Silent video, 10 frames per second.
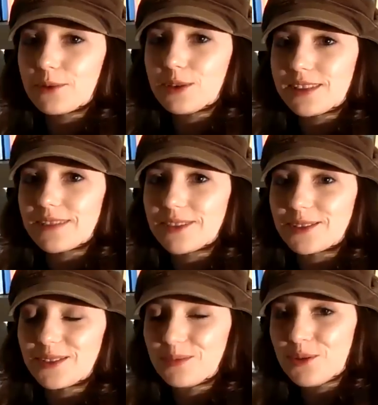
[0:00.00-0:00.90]
einmal kurz
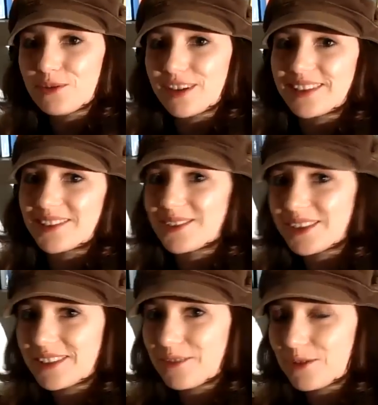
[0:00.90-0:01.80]
etwas zu dem Buch, falls ihr noch
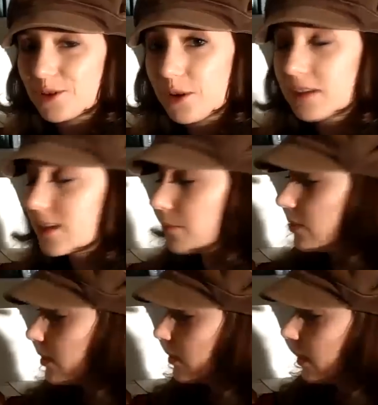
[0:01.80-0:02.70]
nicht davon gehört
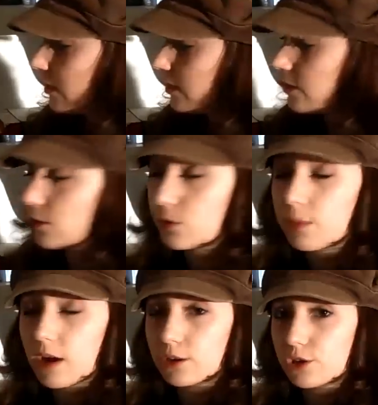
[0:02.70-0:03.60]
habt. Es geht hier
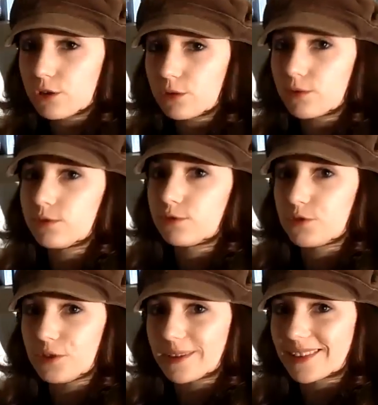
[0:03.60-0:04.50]
um Asche und
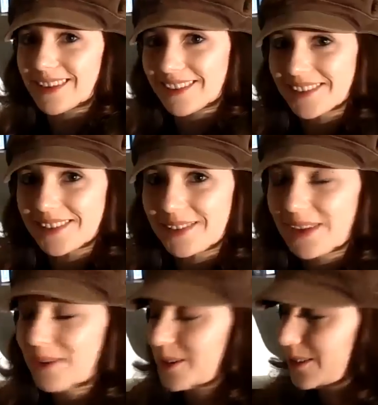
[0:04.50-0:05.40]
Phönix. Das sind
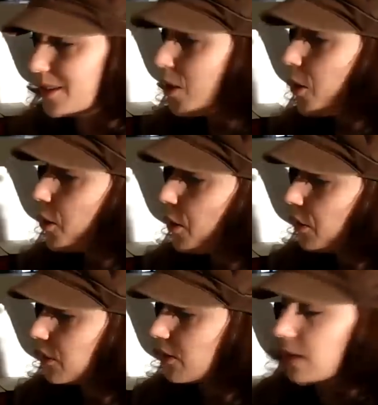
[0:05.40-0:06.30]
zwei Leute.
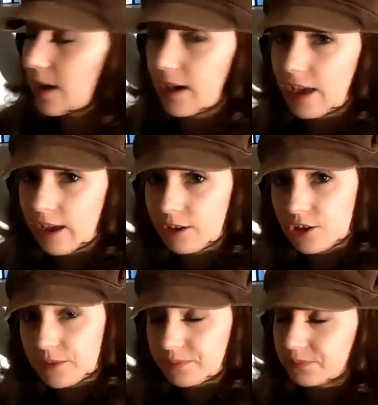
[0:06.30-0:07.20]
Und zwar
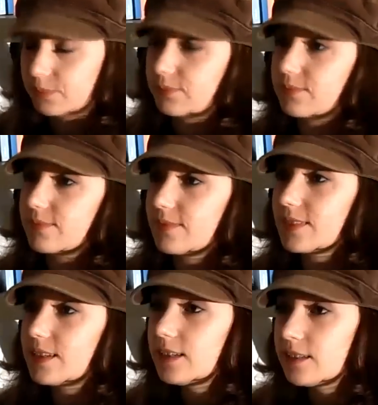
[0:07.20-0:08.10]
Ash
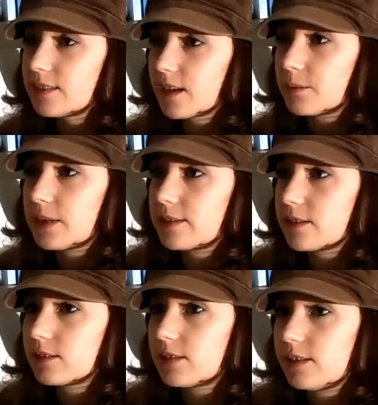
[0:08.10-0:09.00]
ist ein
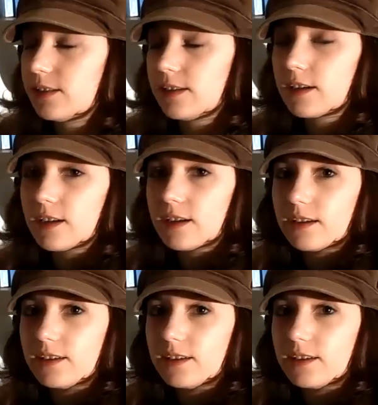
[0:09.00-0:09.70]
Mädchen, die